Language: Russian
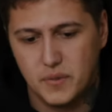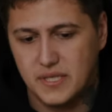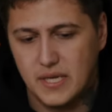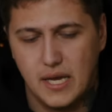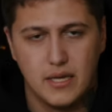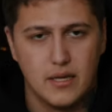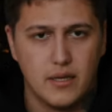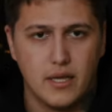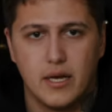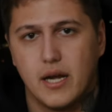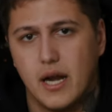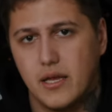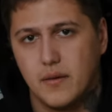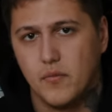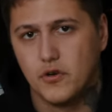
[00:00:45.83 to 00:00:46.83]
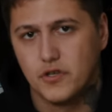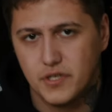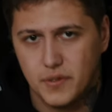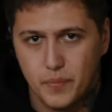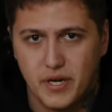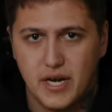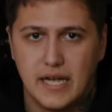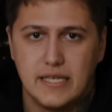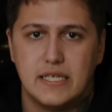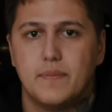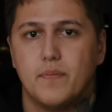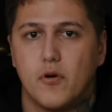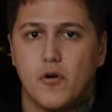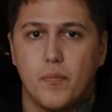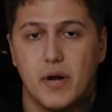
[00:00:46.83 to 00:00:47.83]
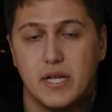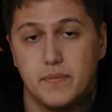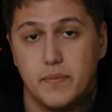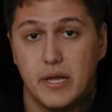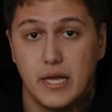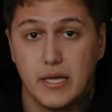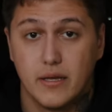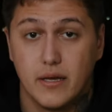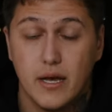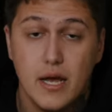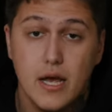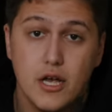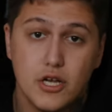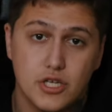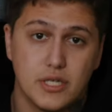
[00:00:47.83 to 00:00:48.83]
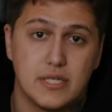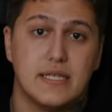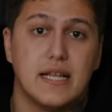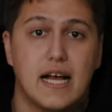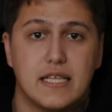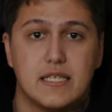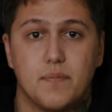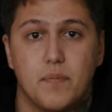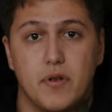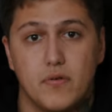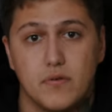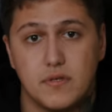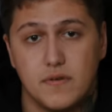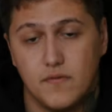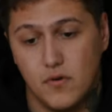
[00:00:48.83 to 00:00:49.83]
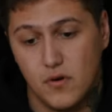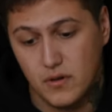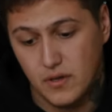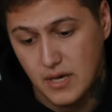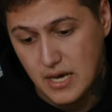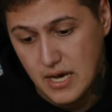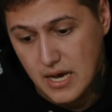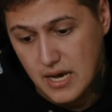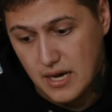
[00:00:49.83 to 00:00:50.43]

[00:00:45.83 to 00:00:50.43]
в описании на экране, можете приходить, покупать билеты 16+, вот.